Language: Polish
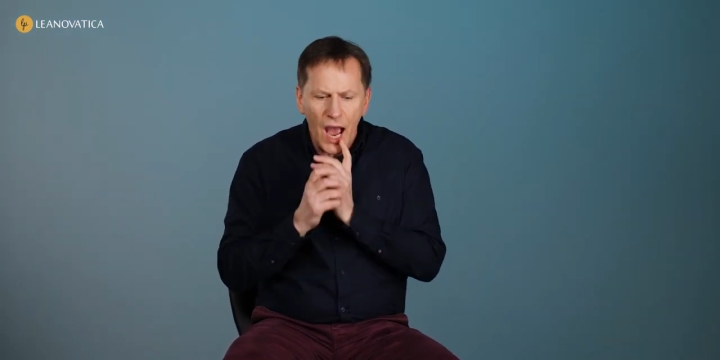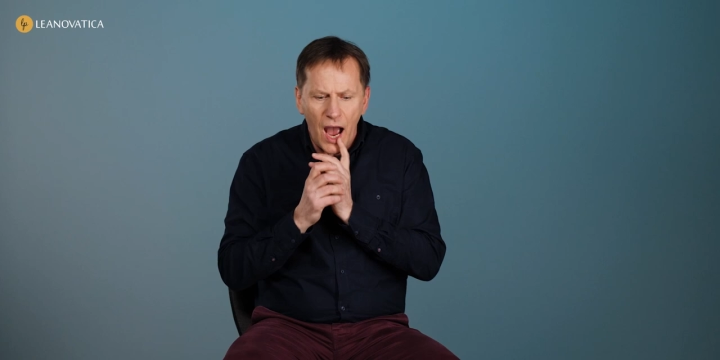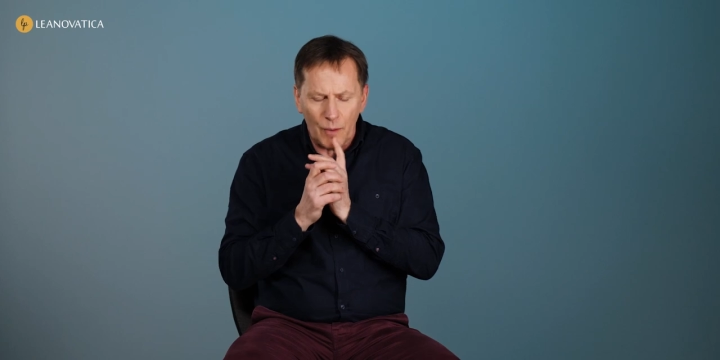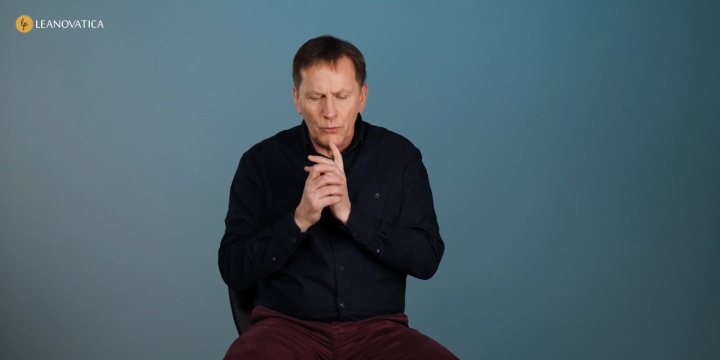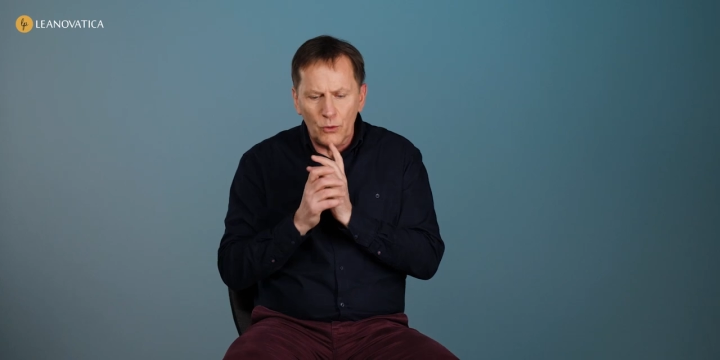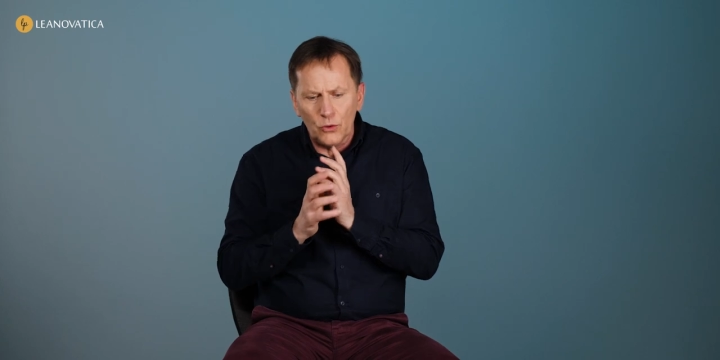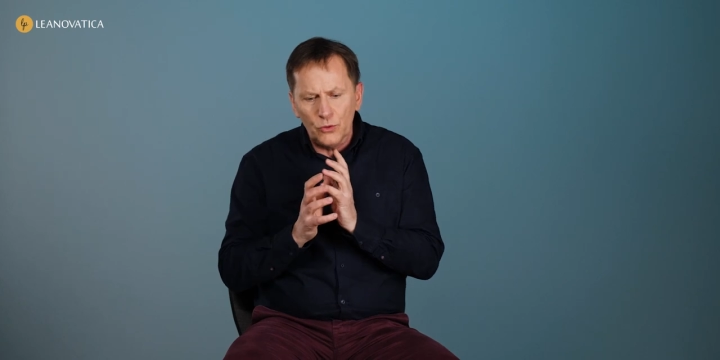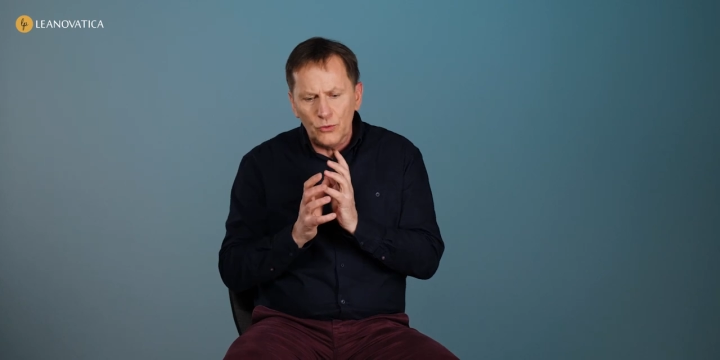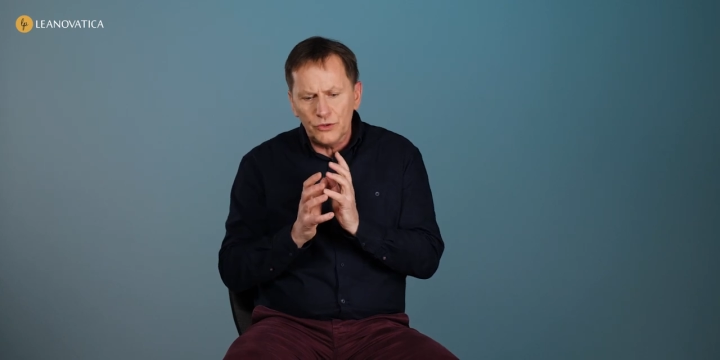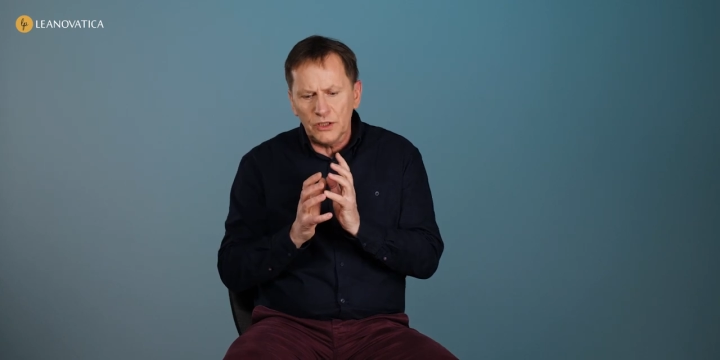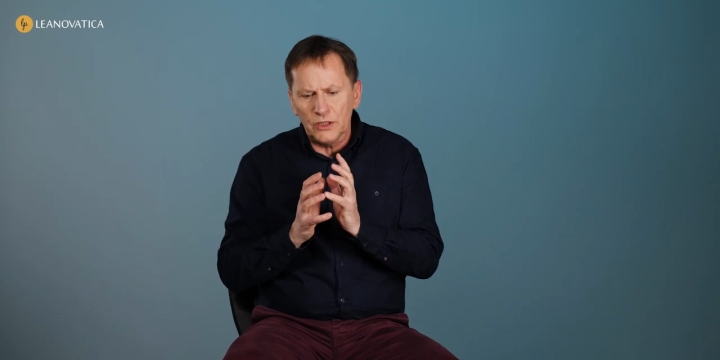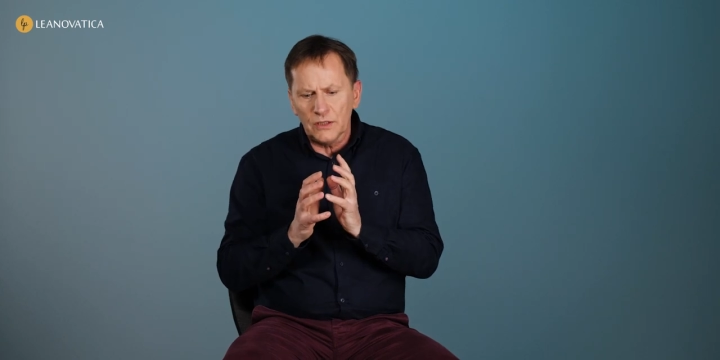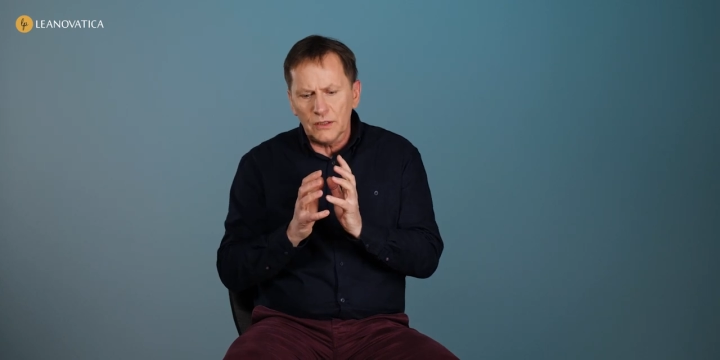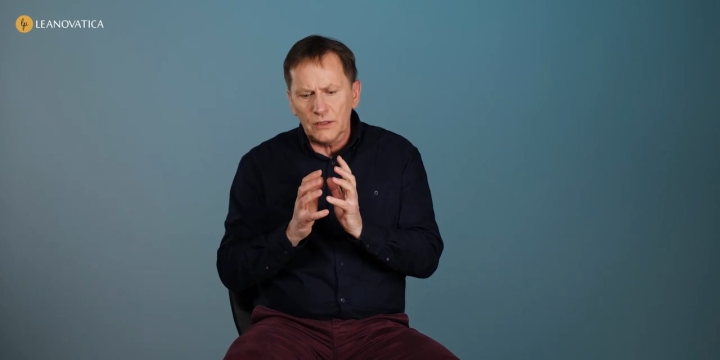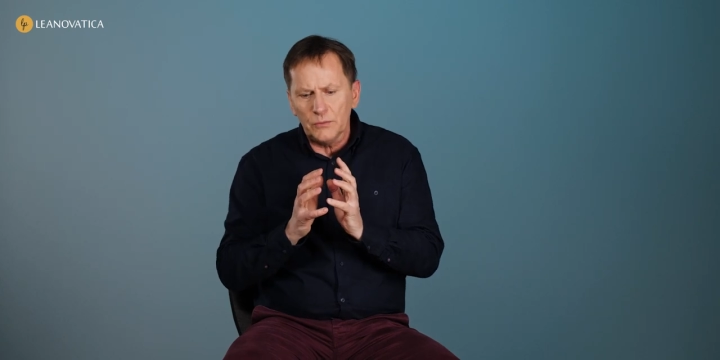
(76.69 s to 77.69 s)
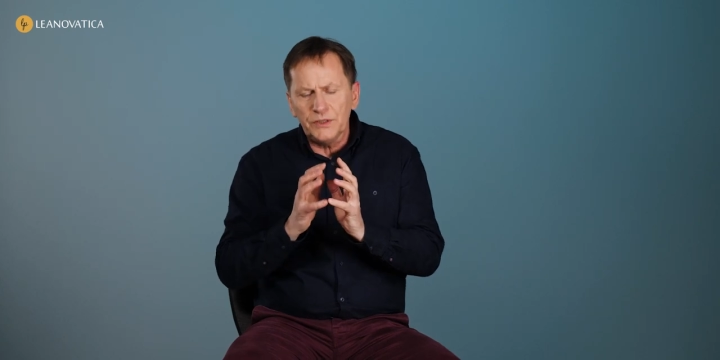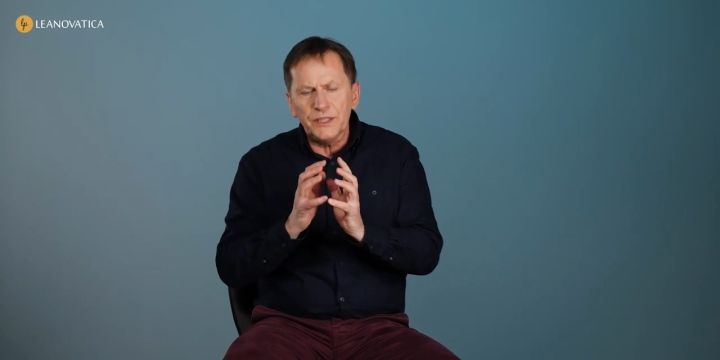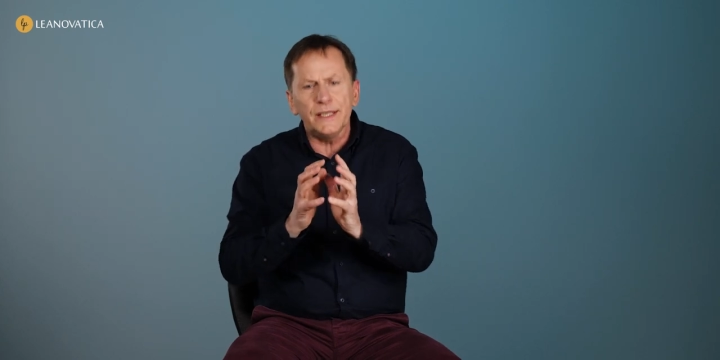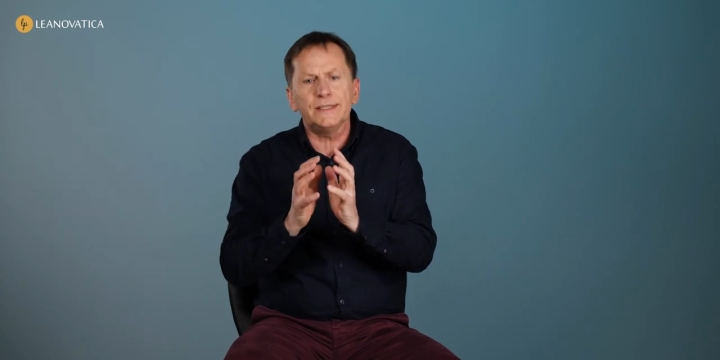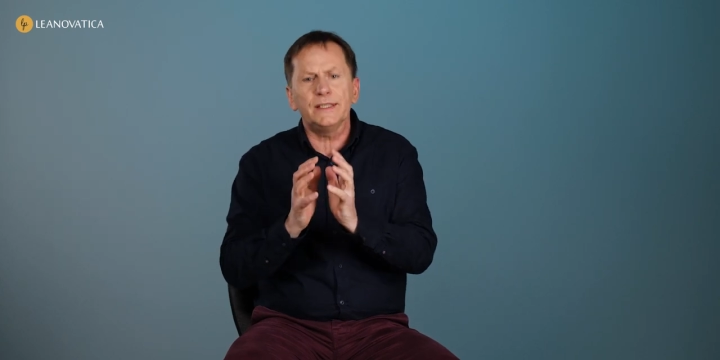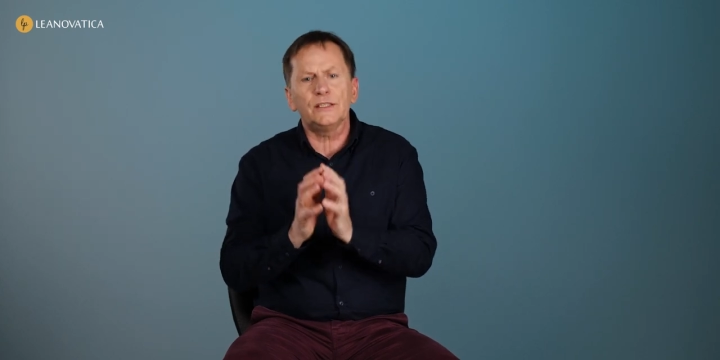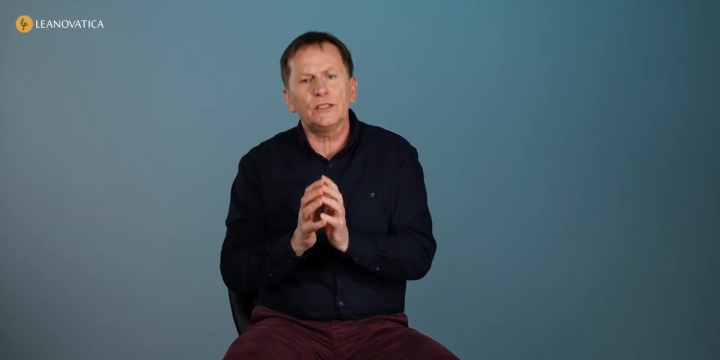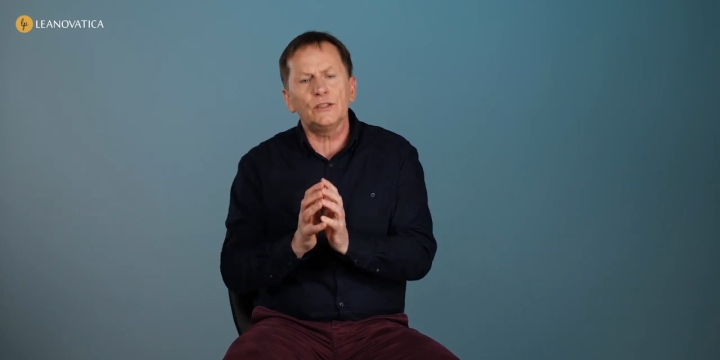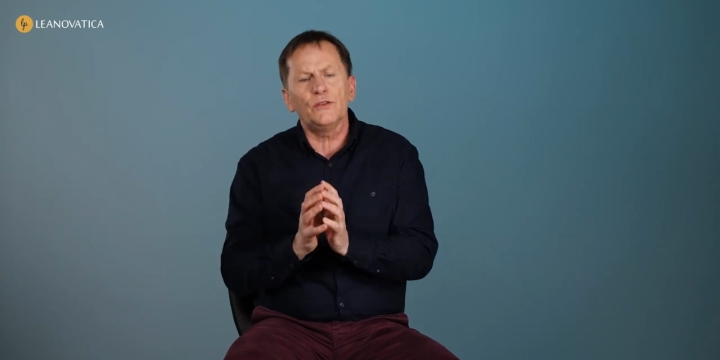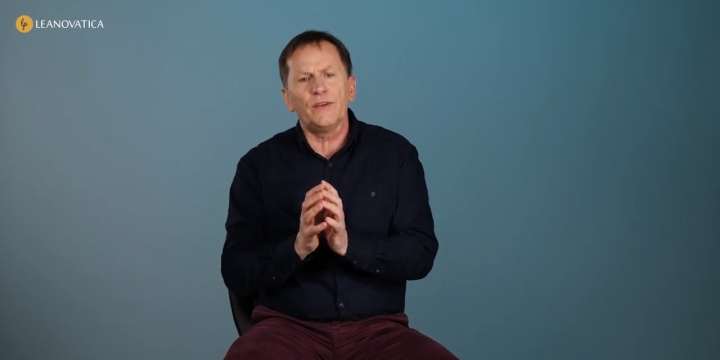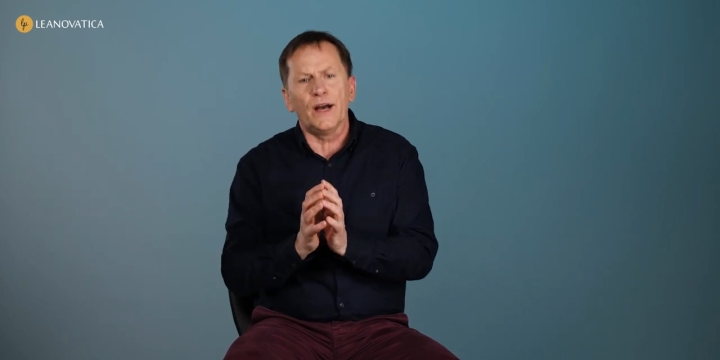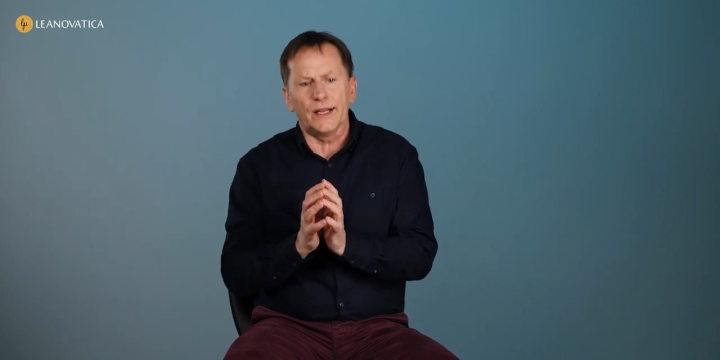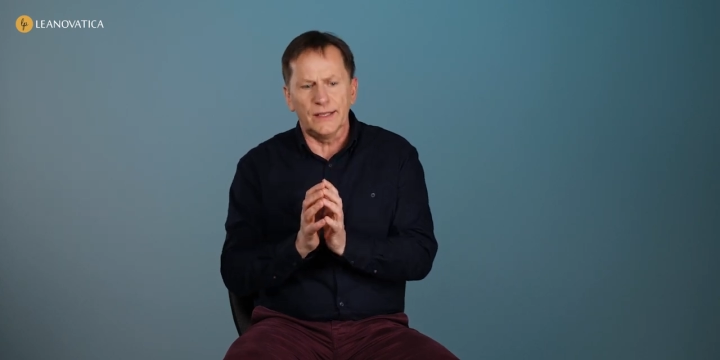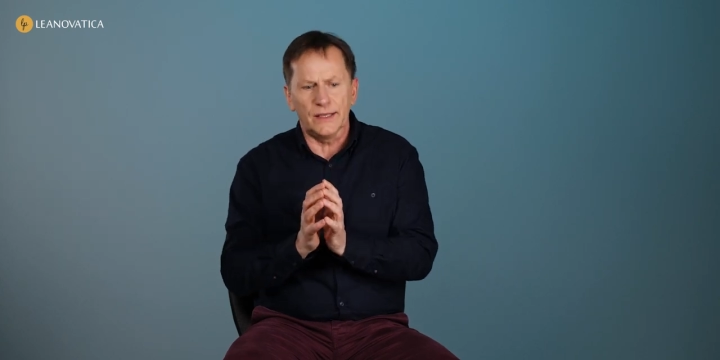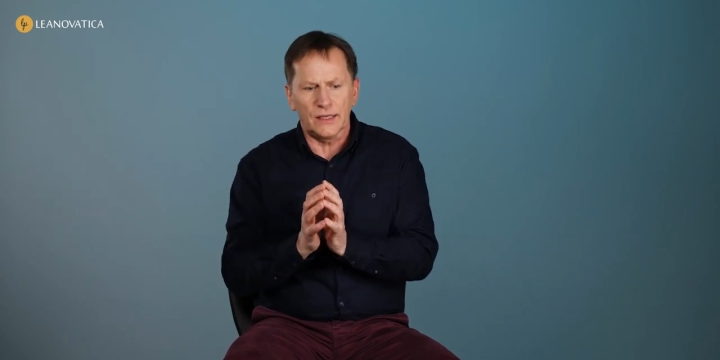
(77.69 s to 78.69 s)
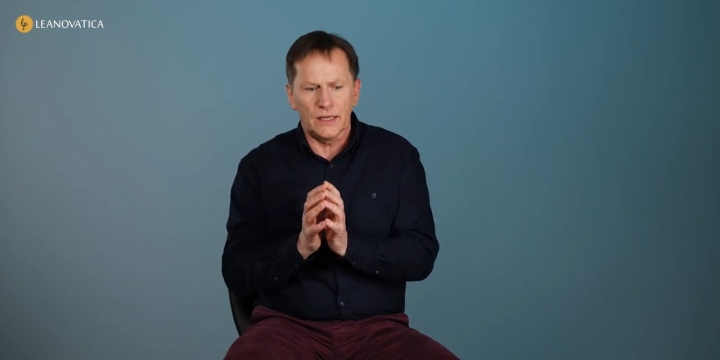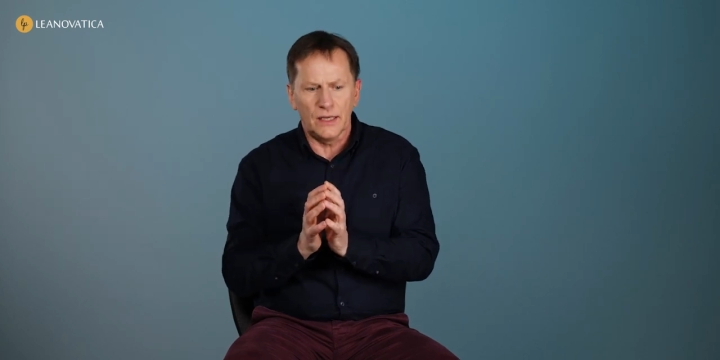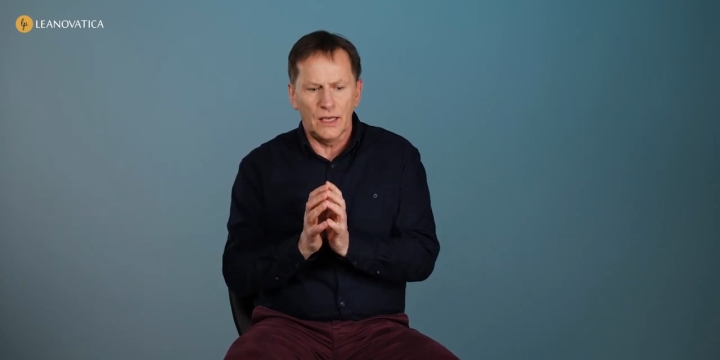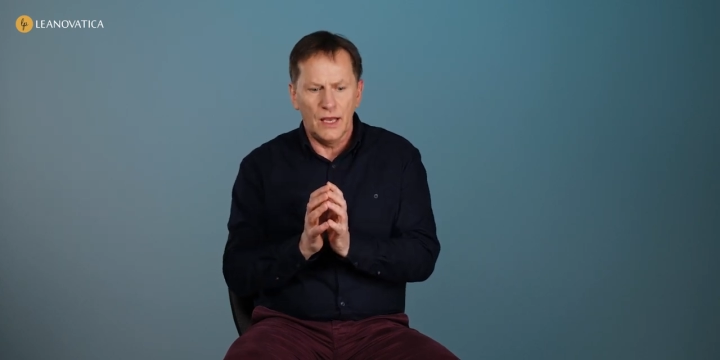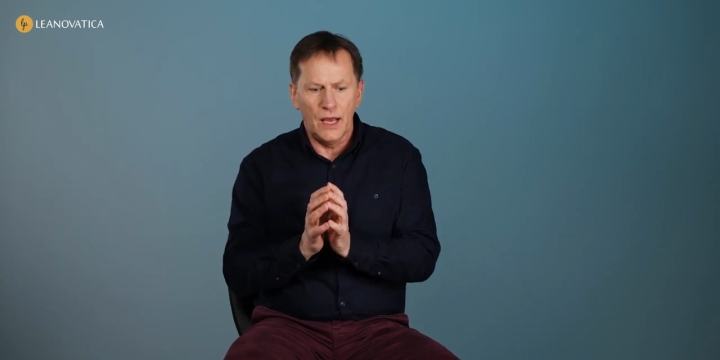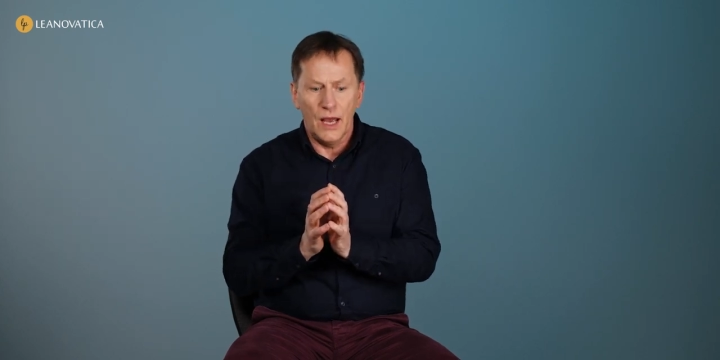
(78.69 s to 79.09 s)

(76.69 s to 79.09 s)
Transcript: Albo ludzi mniej zdecydowanych,